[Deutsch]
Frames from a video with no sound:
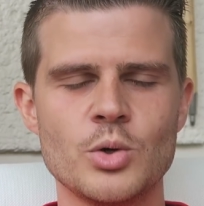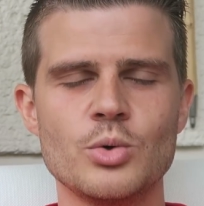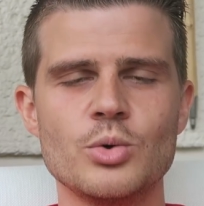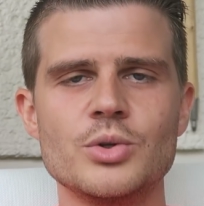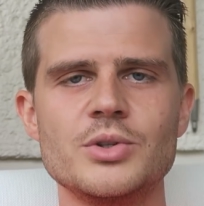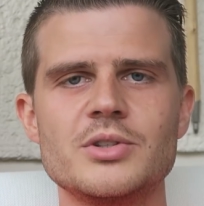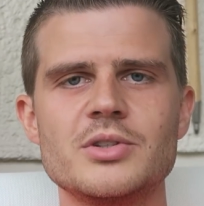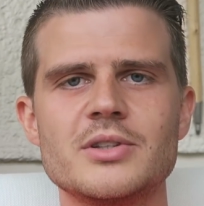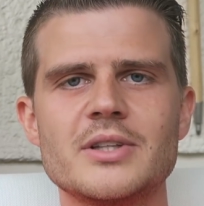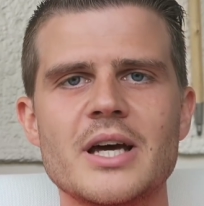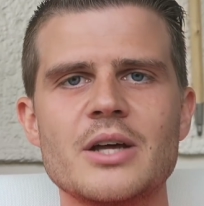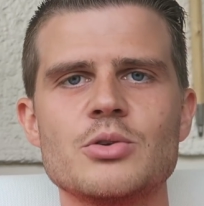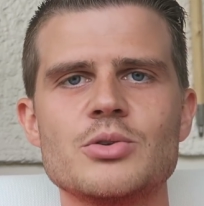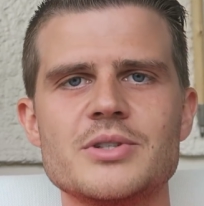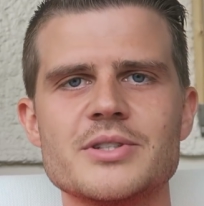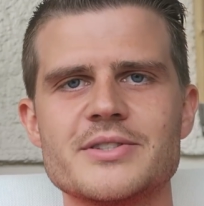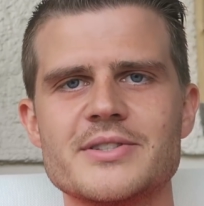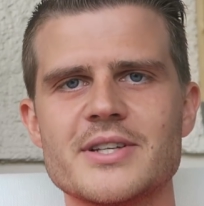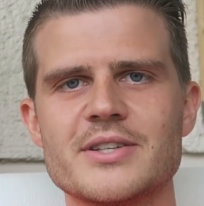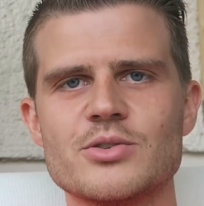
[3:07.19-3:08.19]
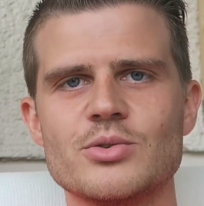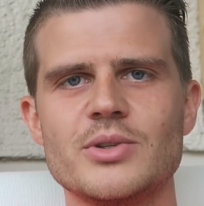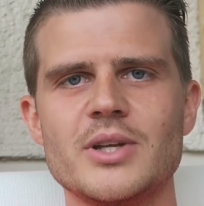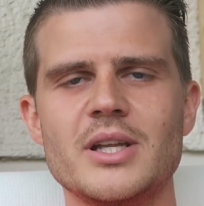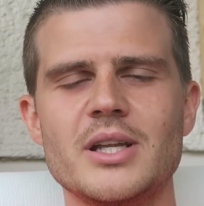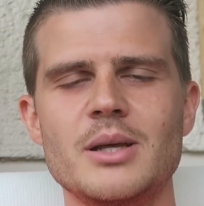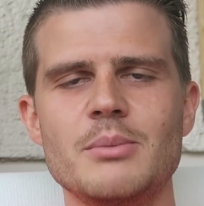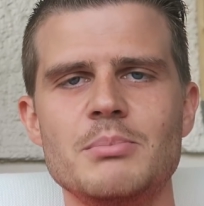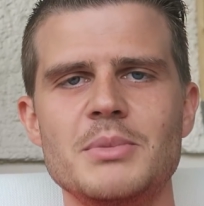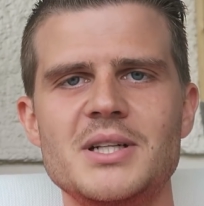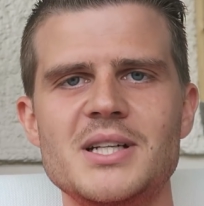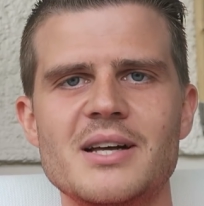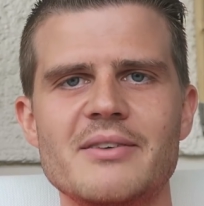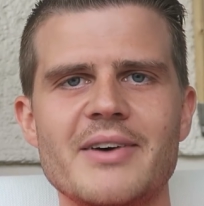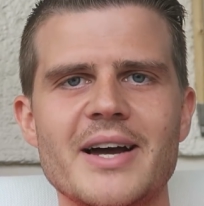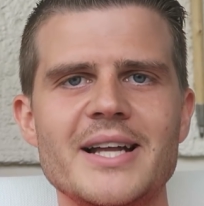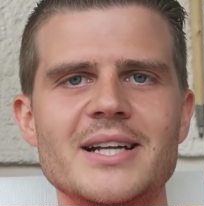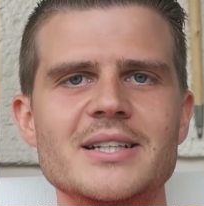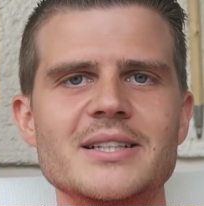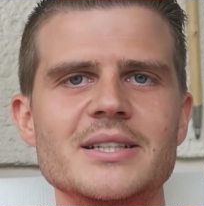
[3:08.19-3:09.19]
Und dadurch ist das Unternehmen
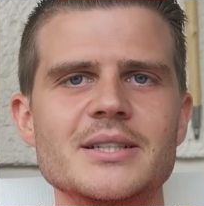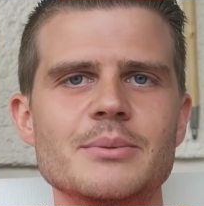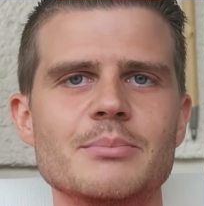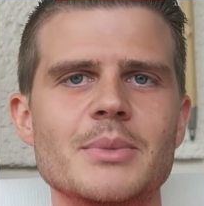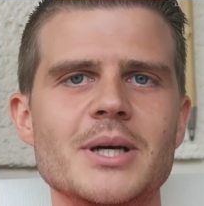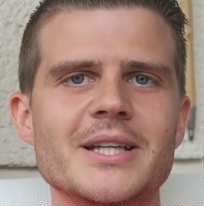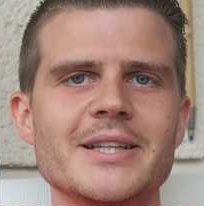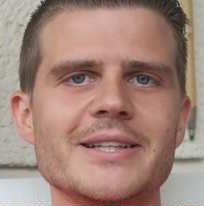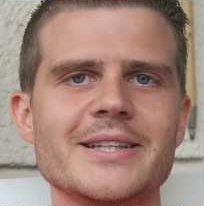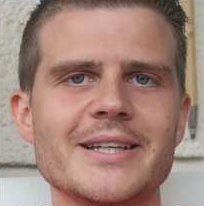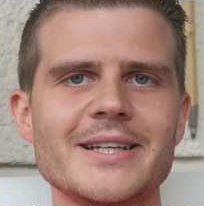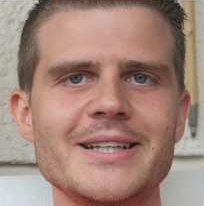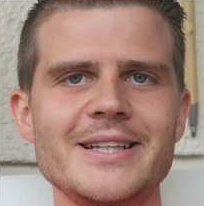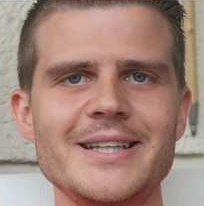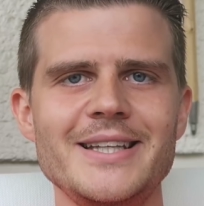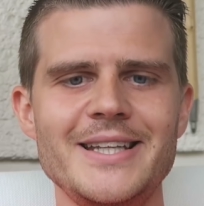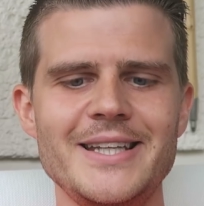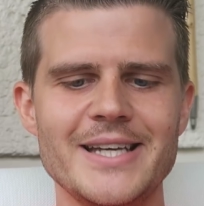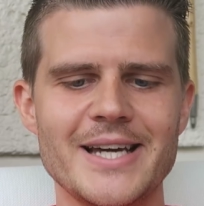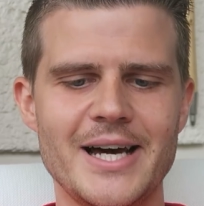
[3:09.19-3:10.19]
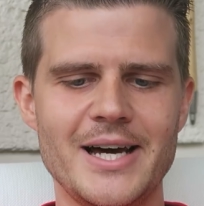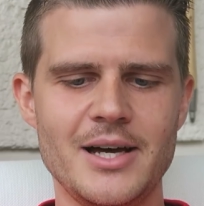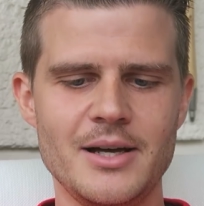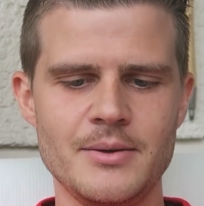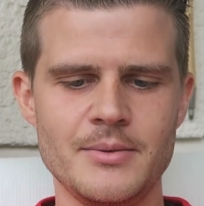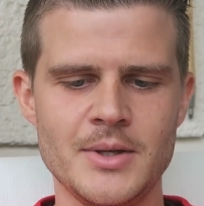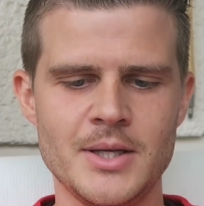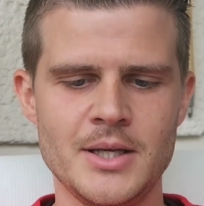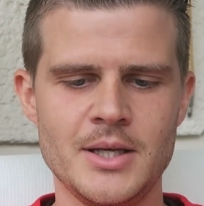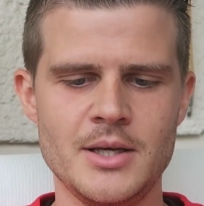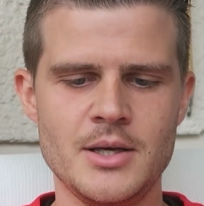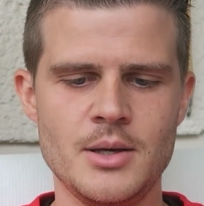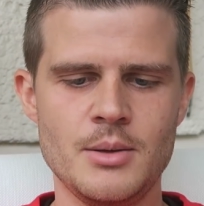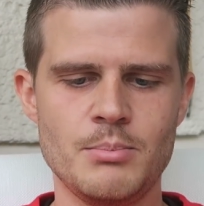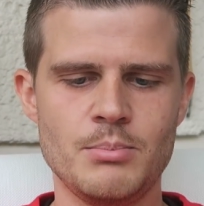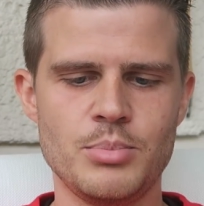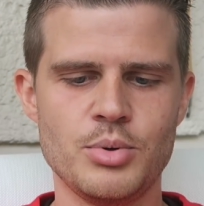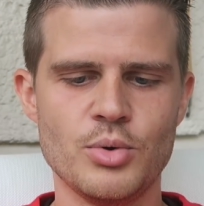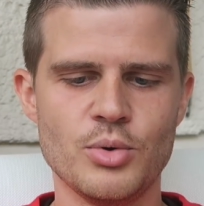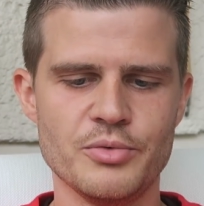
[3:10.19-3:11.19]
mittlerweile im dritten Jahr
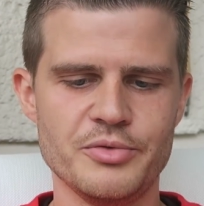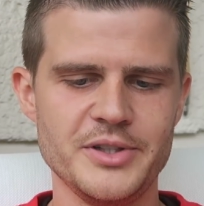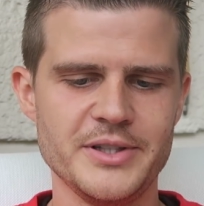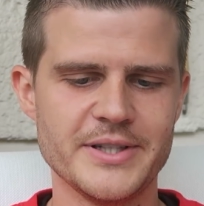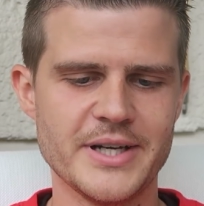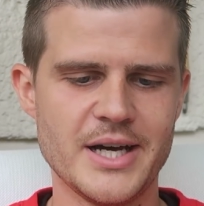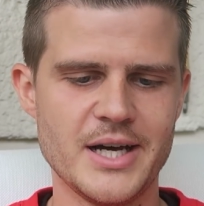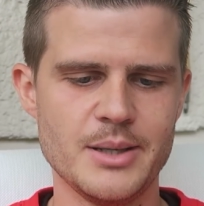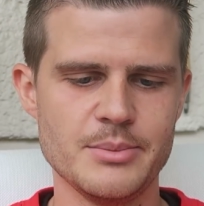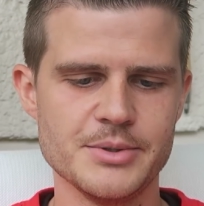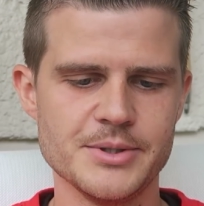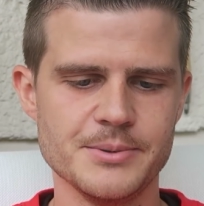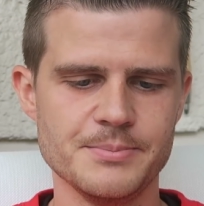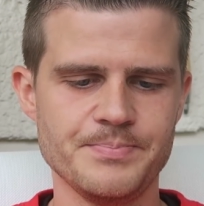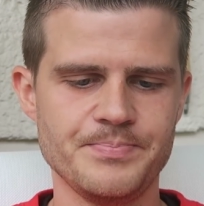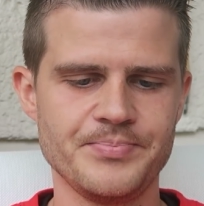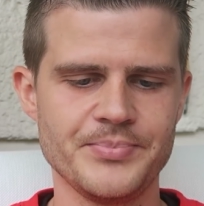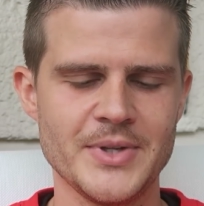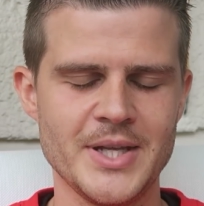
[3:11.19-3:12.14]
profitabel.